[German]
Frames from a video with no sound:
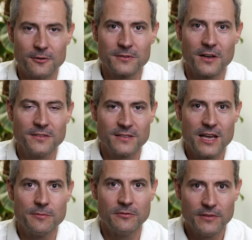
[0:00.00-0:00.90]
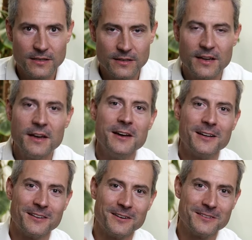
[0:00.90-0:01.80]
Und das ist eben wichtig,
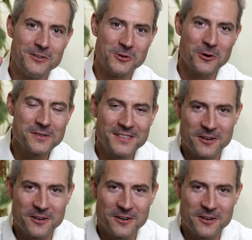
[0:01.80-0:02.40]
dass die Chance